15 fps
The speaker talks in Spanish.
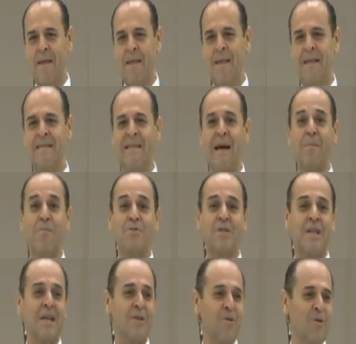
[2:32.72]
Y
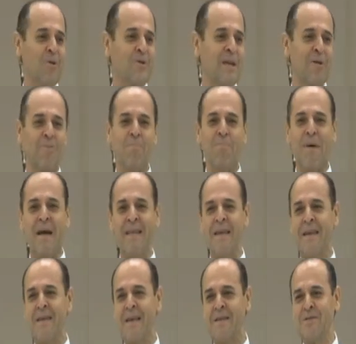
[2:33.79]
deseamos que Dios los
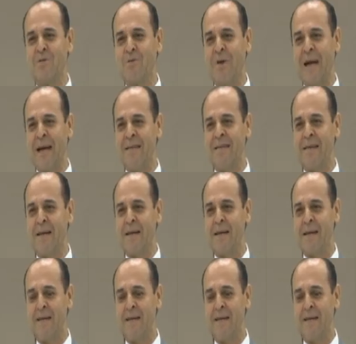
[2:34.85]
acompañe allí en su casa